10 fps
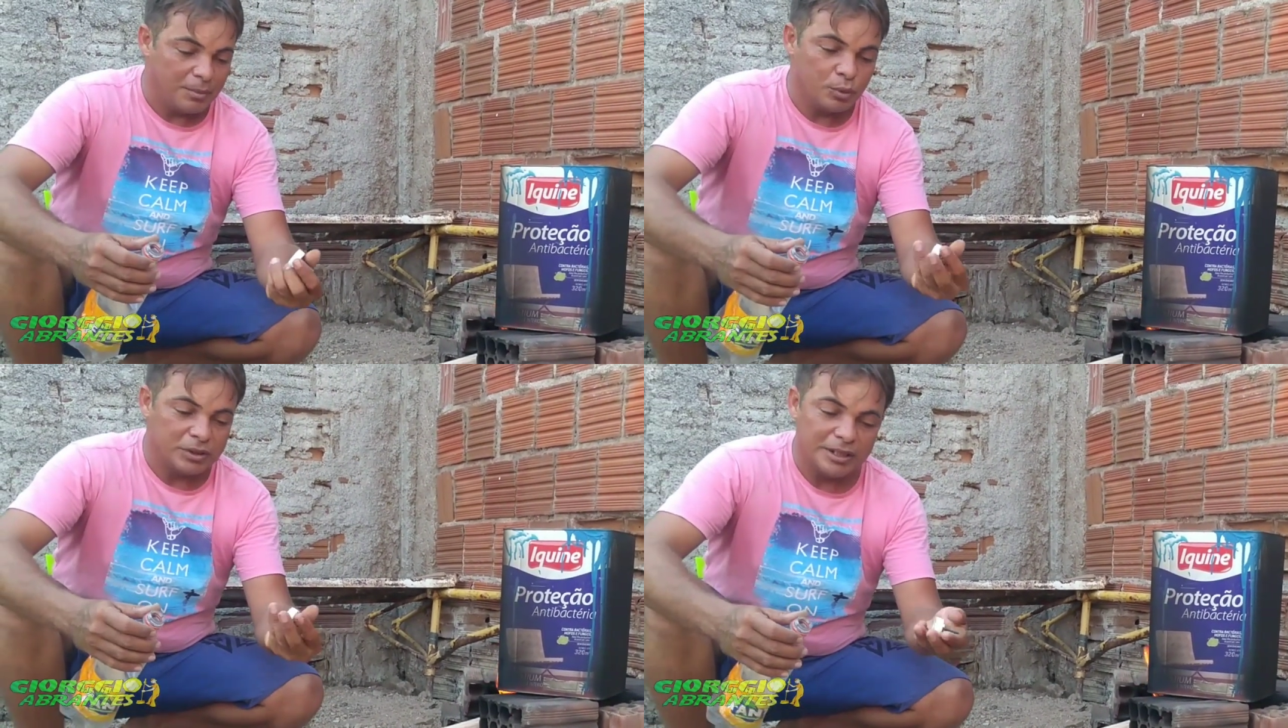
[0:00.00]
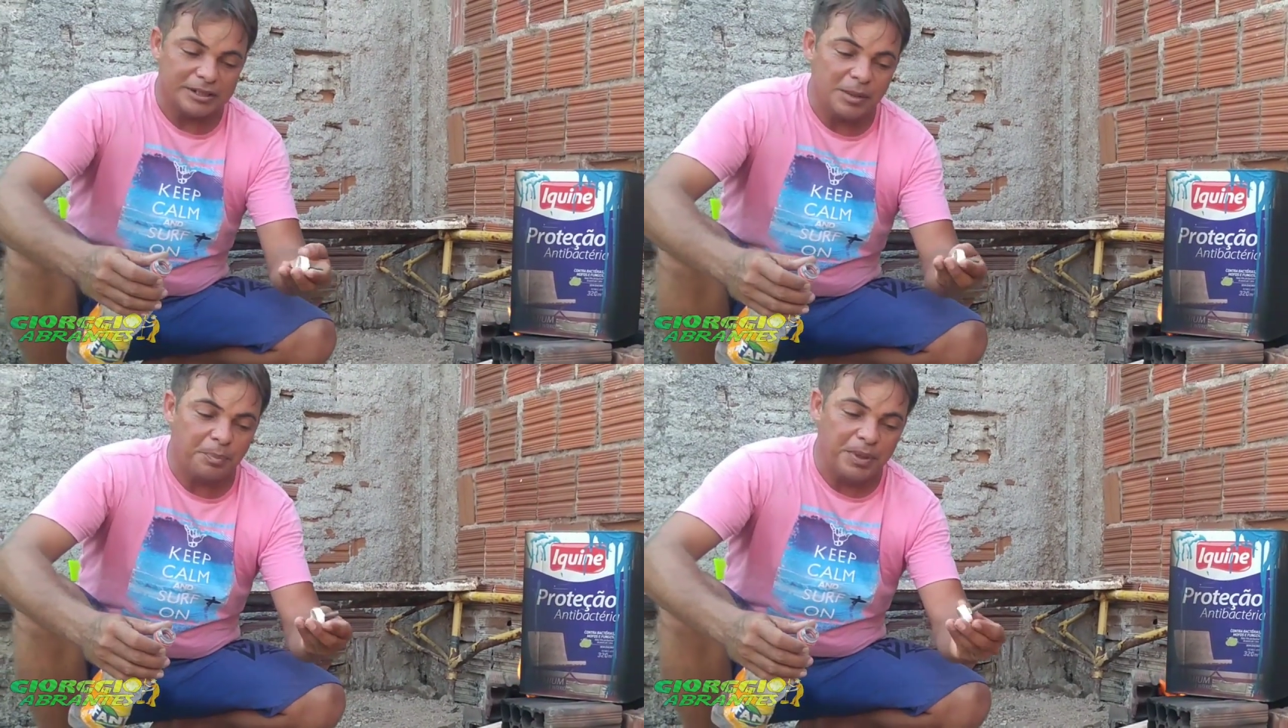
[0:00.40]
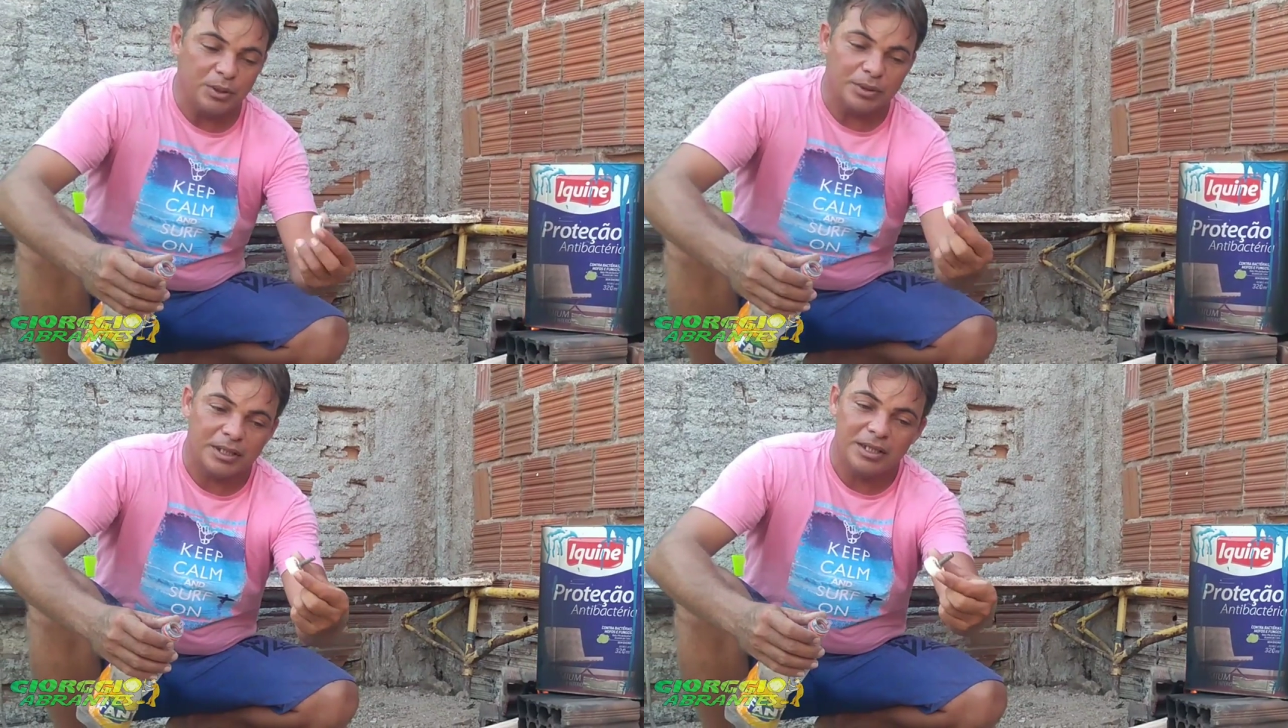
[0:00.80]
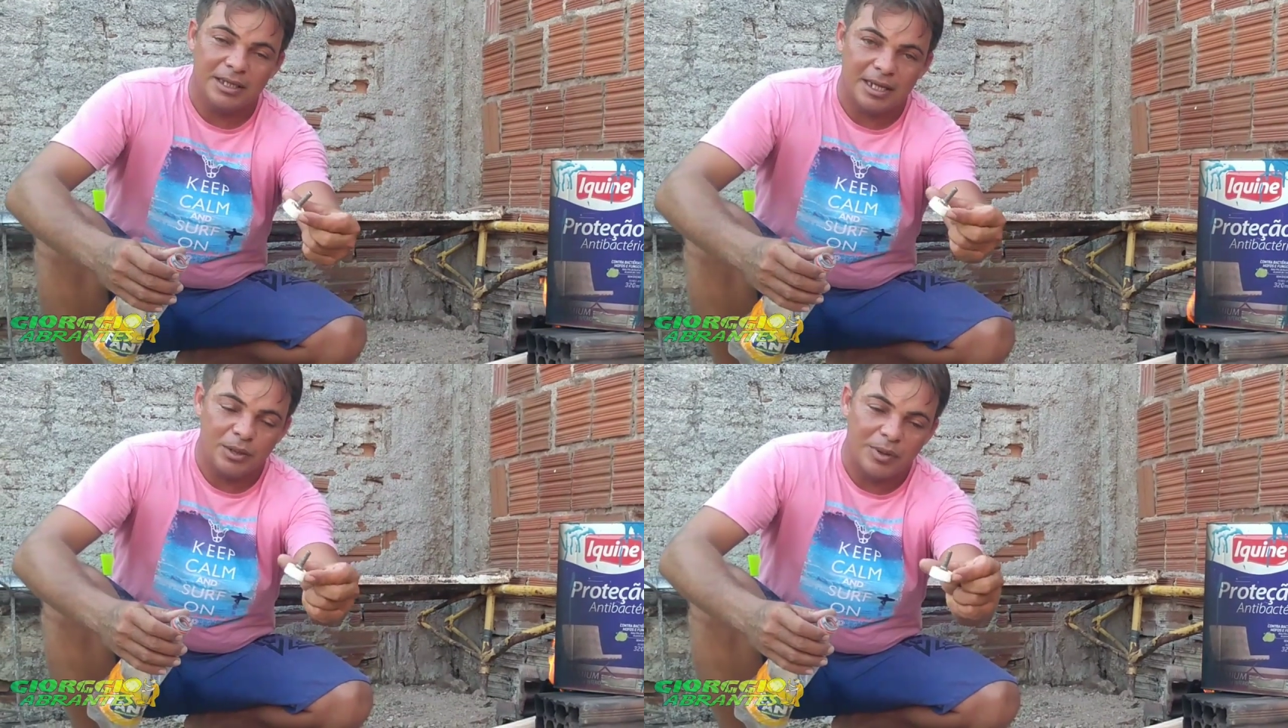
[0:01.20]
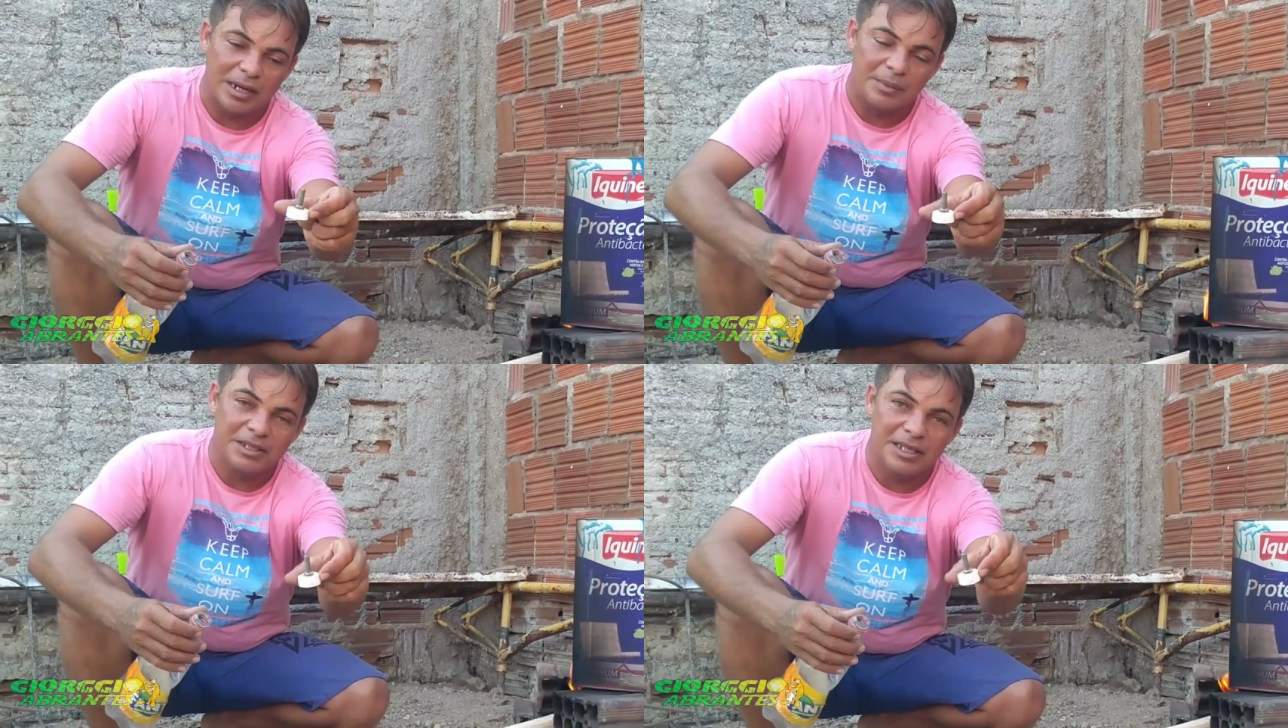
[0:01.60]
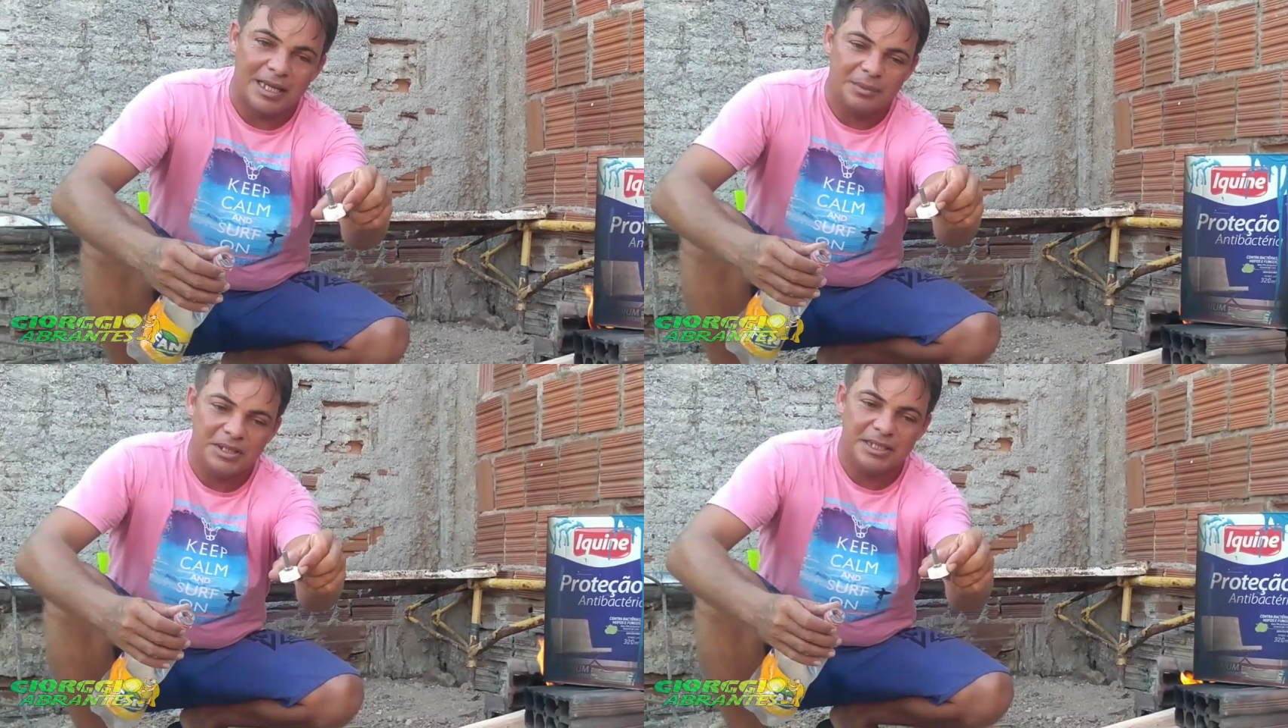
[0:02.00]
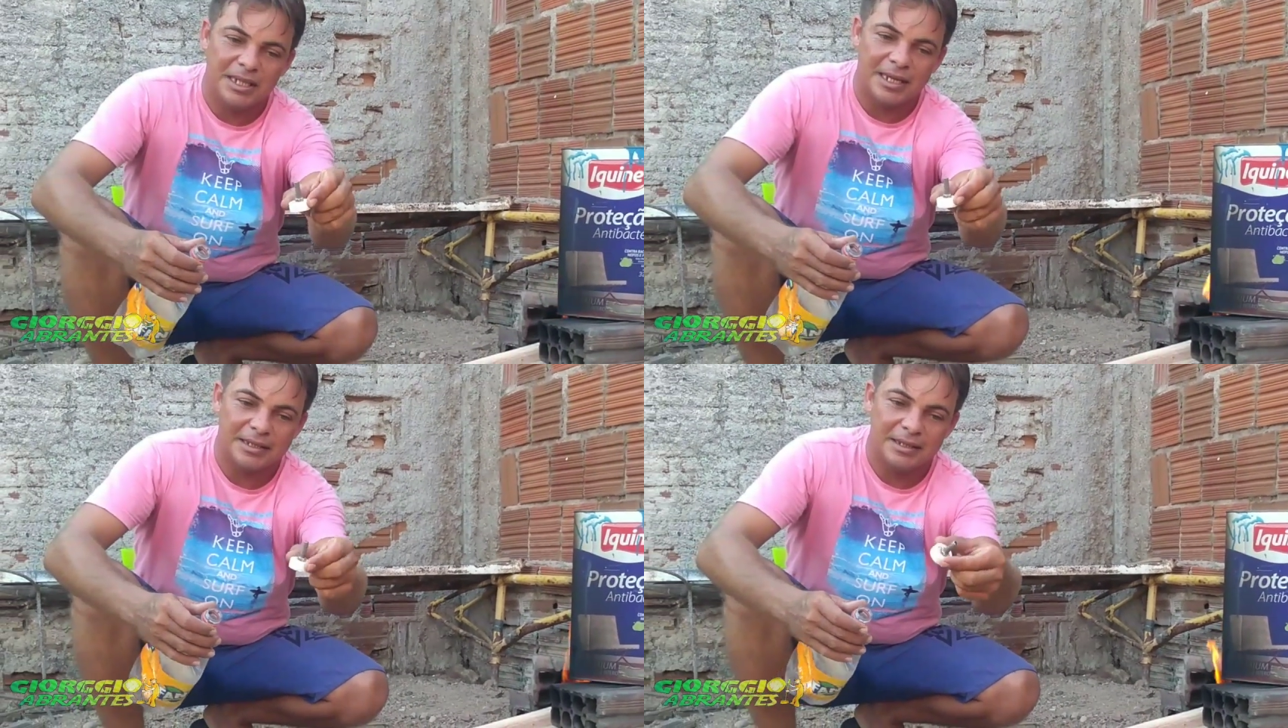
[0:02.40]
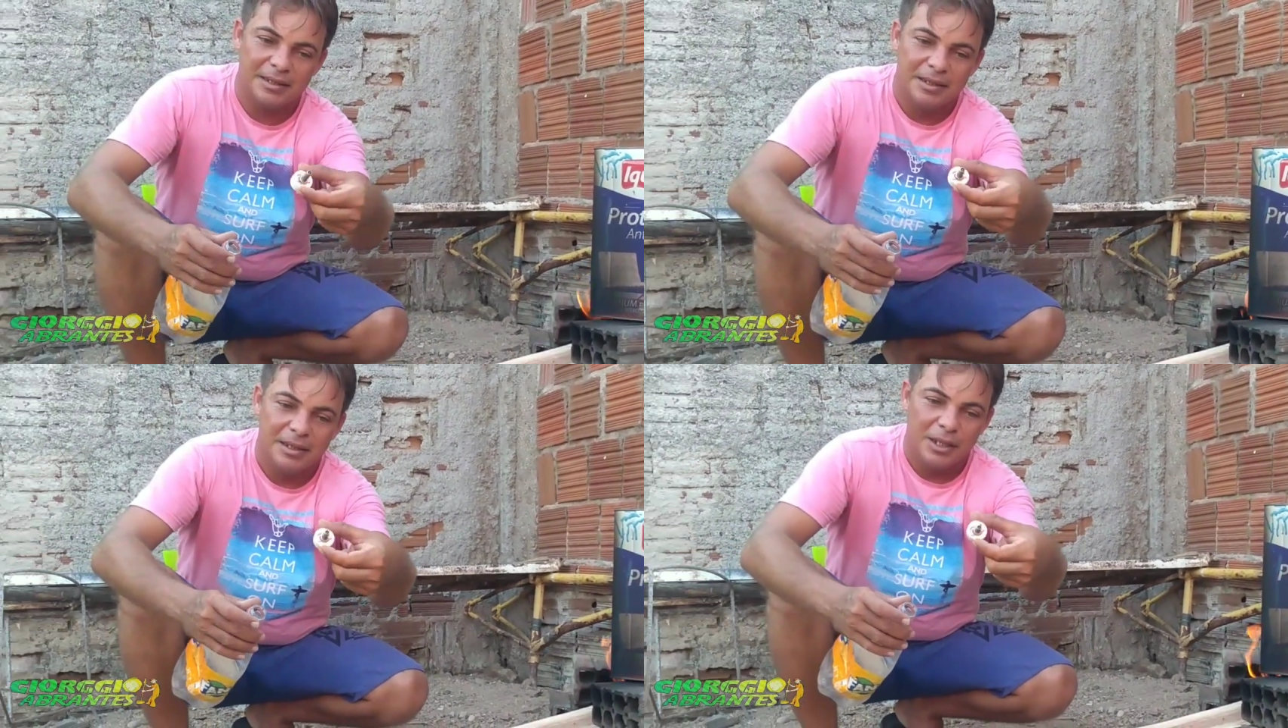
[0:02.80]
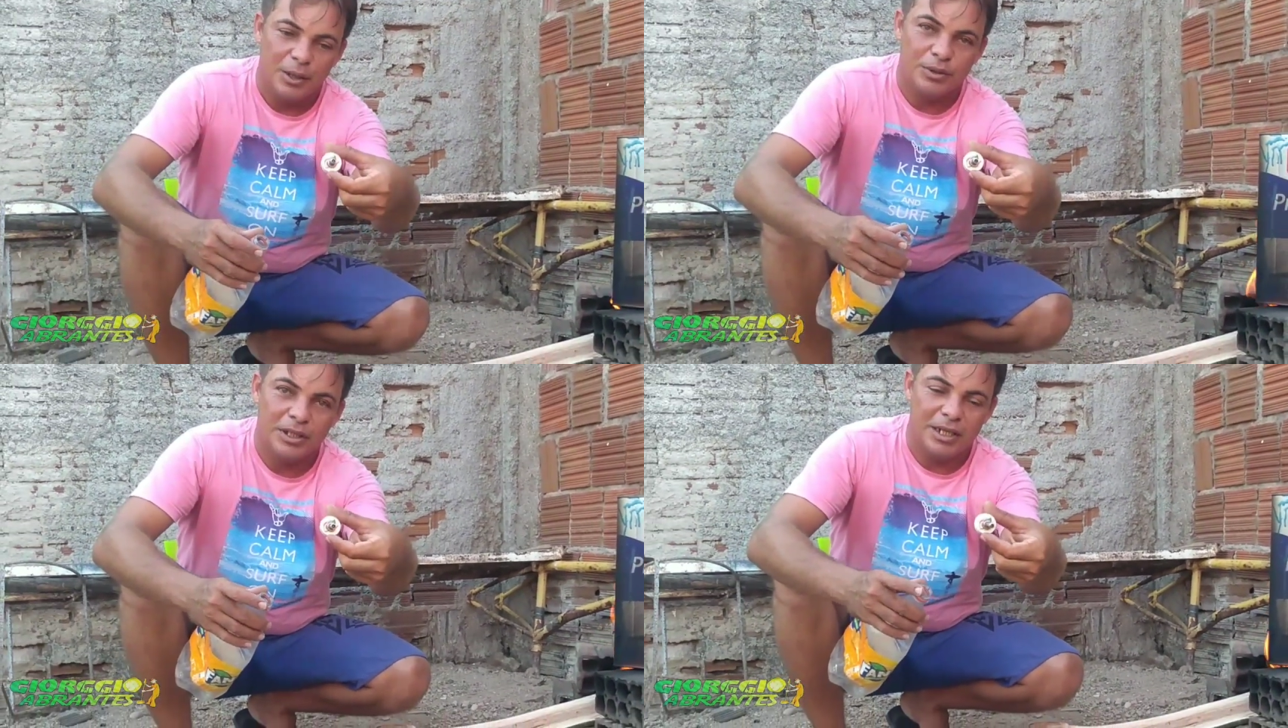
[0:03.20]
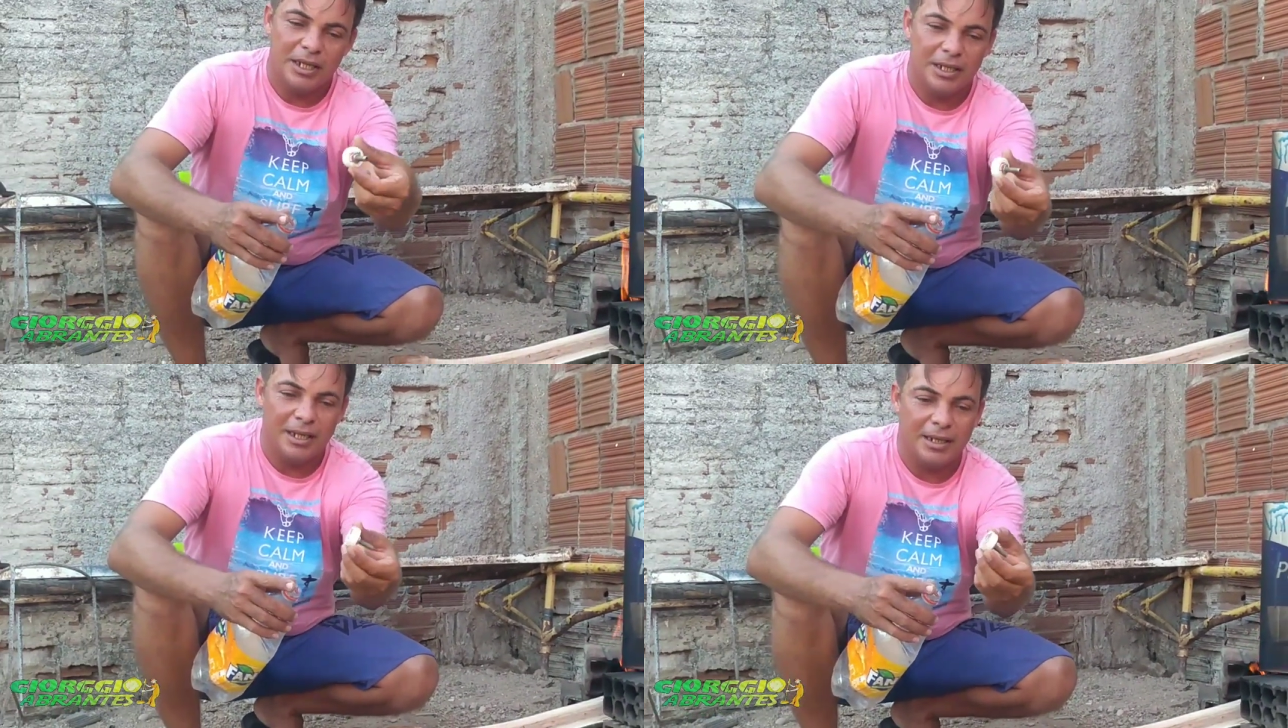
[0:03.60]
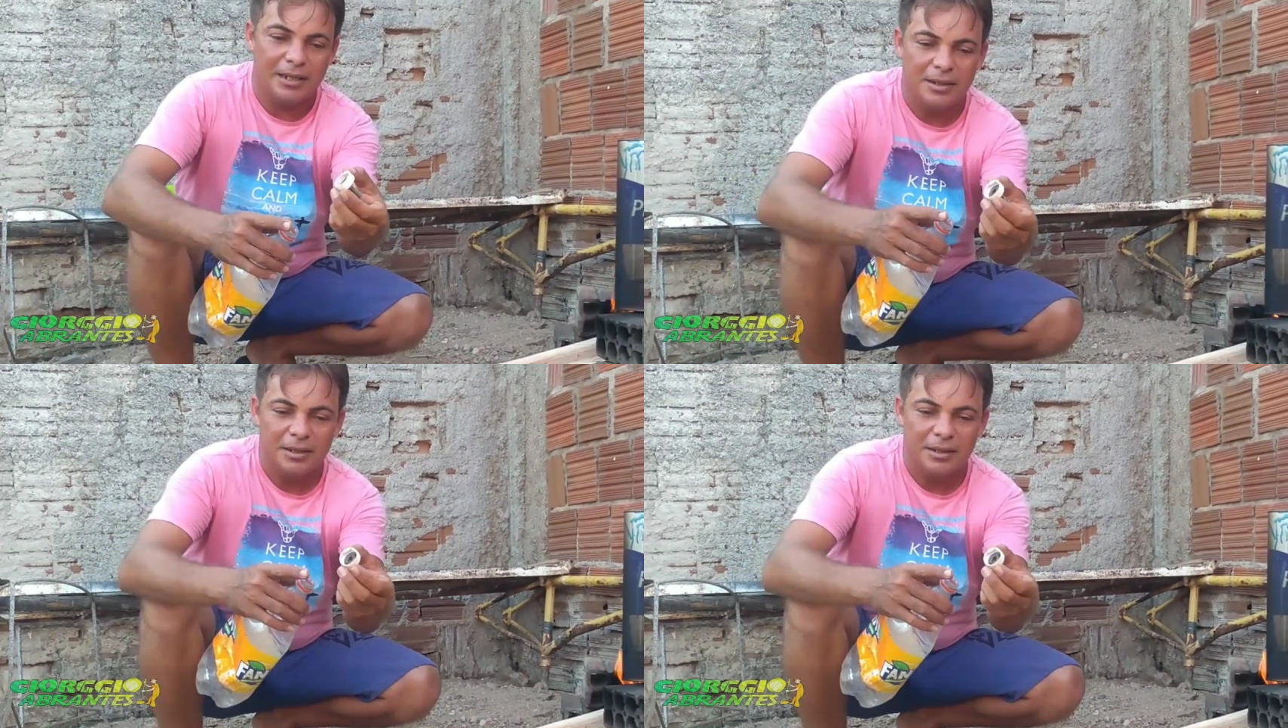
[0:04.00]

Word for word: botando esse pito aqui, que era de uma cama de ar de bicicleta, eu tirei ele,